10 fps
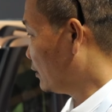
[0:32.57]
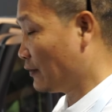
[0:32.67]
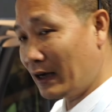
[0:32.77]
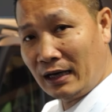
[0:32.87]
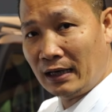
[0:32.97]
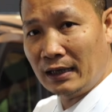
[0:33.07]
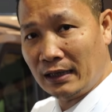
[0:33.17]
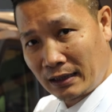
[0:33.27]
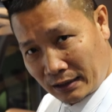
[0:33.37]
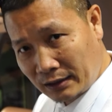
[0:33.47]
và
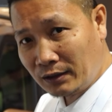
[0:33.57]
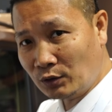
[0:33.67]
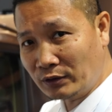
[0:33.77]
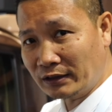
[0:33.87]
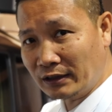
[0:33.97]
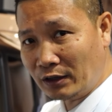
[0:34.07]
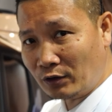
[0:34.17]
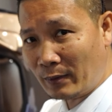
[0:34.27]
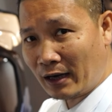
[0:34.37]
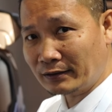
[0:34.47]
tôi sẽ giới thiệu
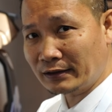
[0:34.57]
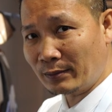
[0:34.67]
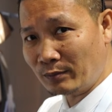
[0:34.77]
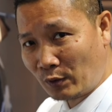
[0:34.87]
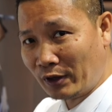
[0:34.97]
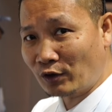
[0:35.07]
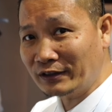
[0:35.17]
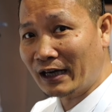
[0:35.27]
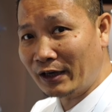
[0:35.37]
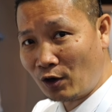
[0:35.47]
các bạn xem mẫu này có
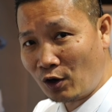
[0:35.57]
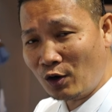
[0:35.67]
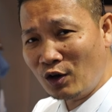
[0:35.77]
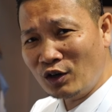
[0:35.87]
gì hay ho